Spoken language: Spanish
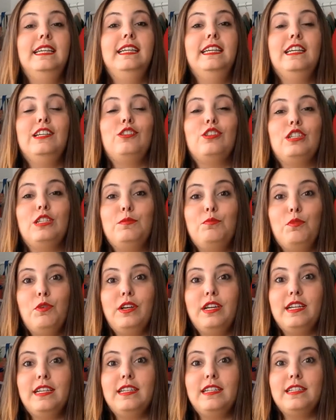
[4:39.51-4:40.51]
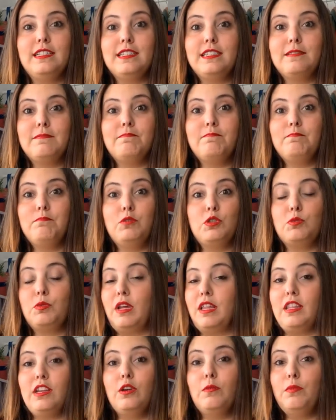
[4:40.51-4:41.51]
y entonces pues pues
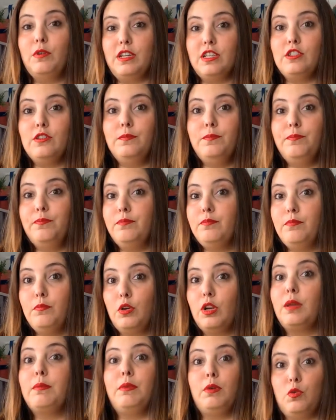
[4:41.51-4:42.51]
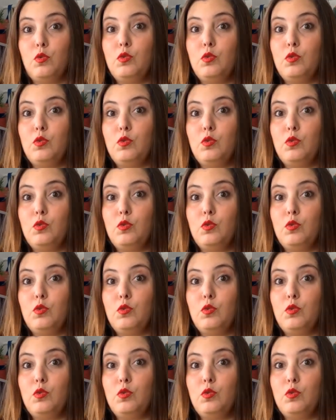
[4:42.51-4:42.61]
voy a hacerlo por eso, porque me